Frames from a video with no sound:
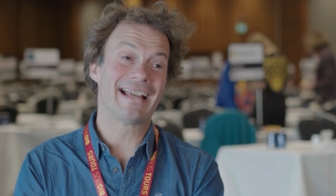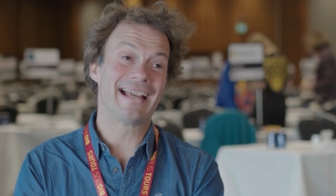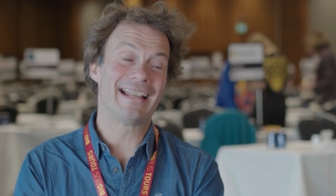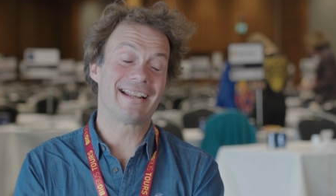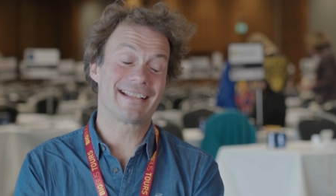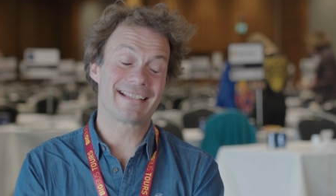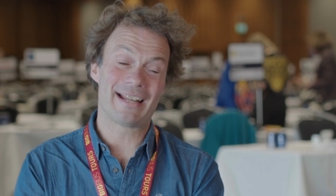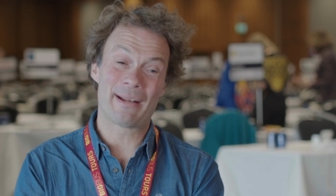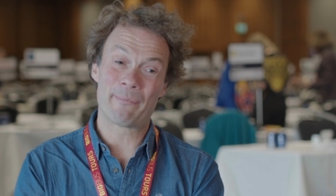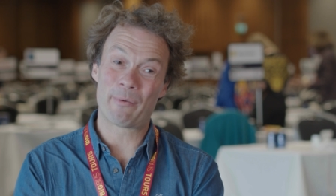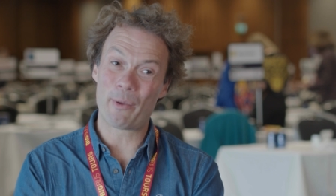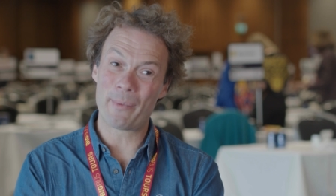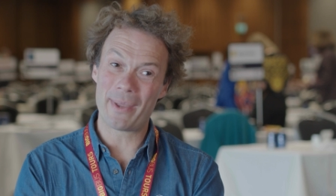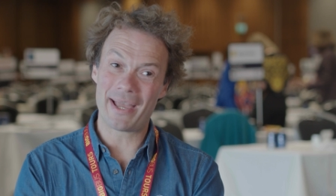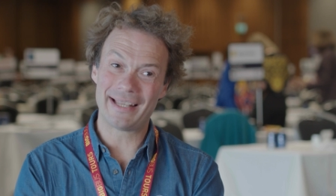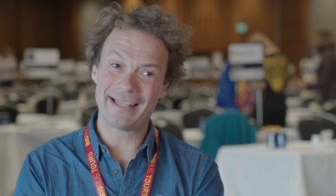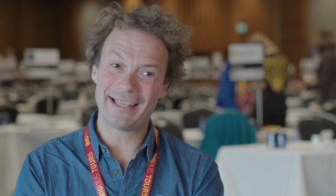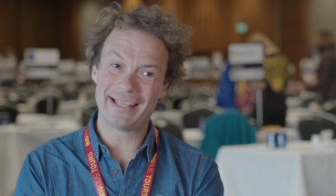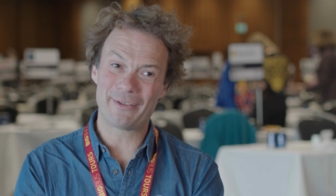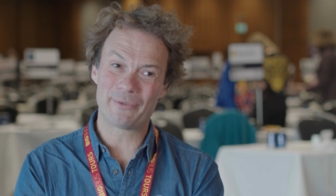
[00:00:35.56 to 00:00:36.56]
Alors c'est la
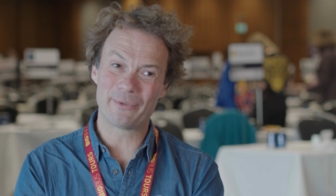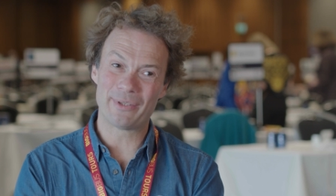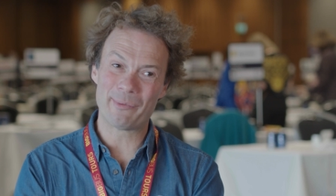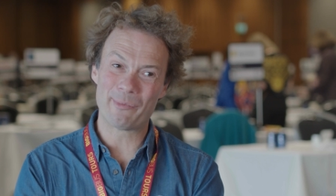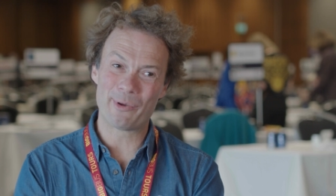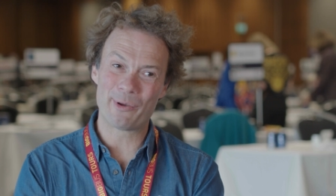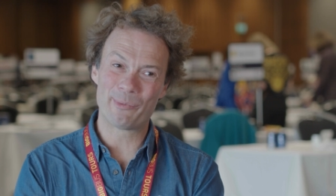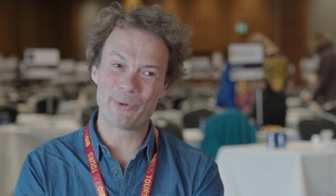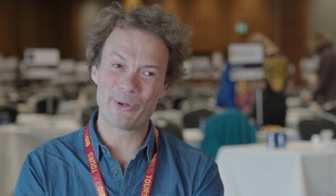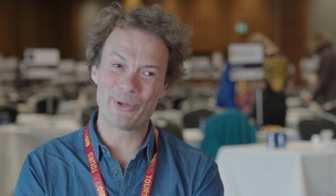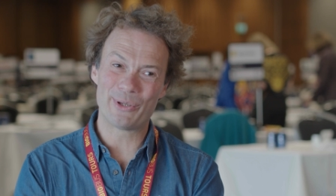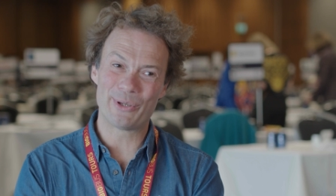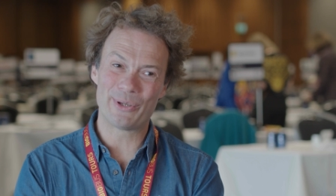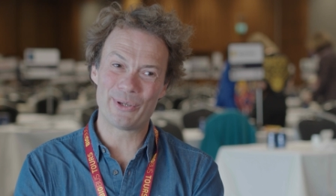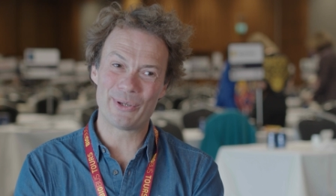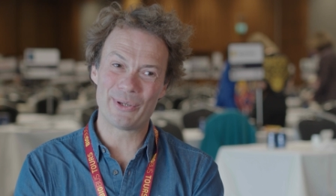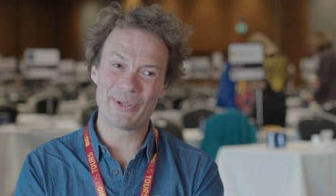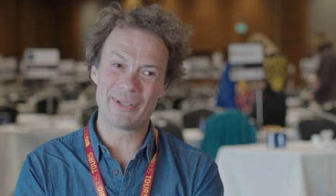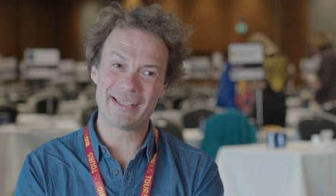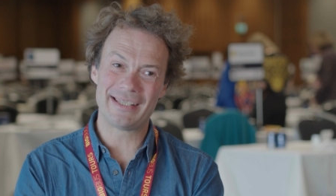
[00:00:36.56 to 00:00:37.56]
première année qu'on est membre
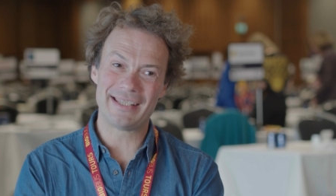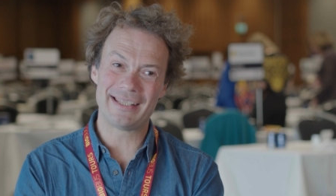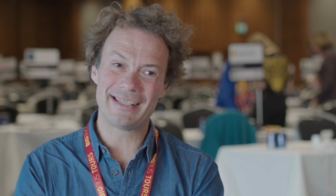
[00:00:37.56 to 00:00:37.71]
euh,